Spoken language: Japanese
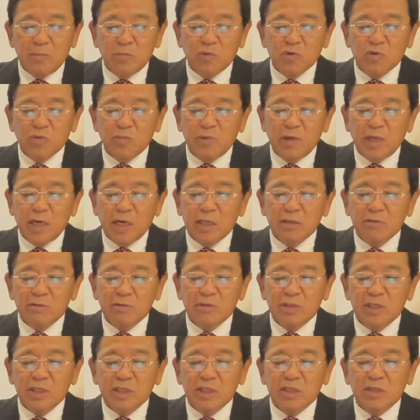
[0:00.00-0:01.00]
求められる
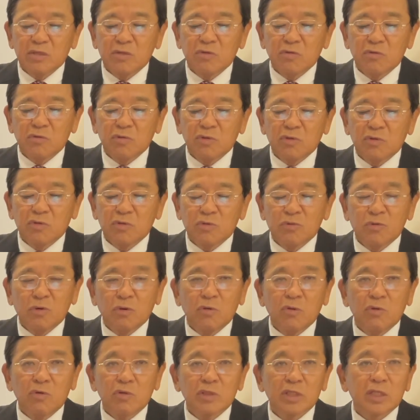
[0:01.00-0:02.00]
質能力
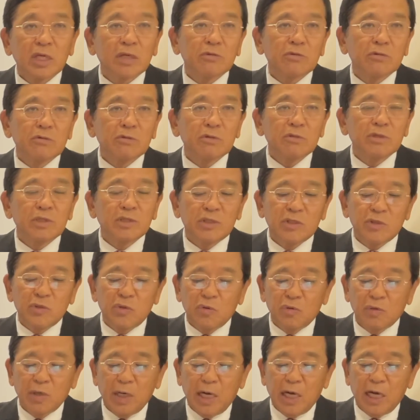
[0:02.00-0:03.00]
を探る必
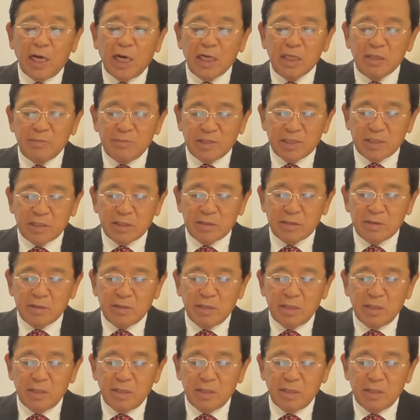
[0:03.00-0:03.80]
要があります